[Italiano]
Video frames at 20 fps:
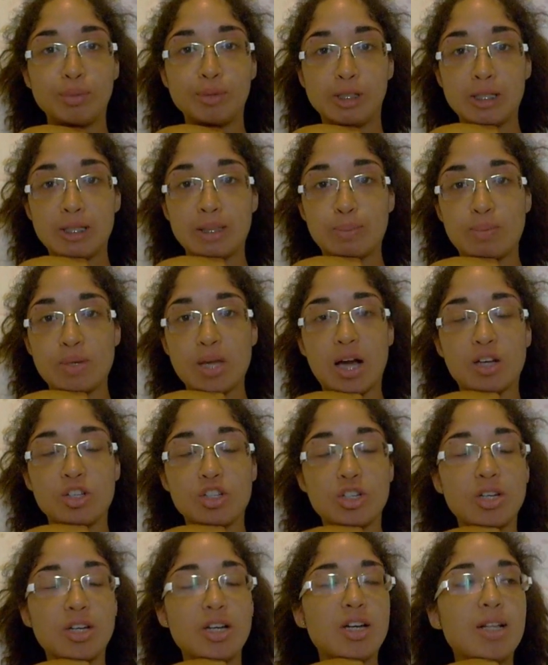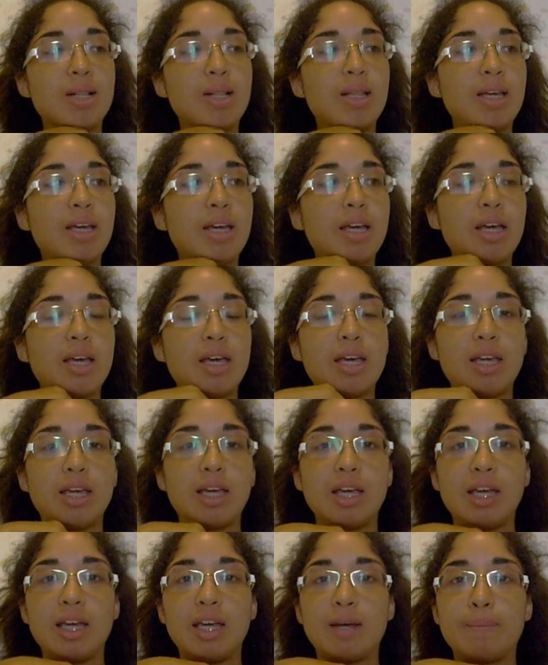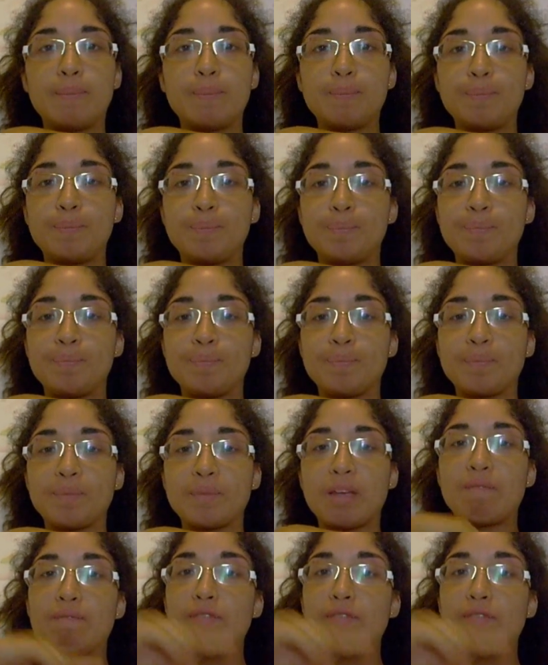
mi dispiace. E, um,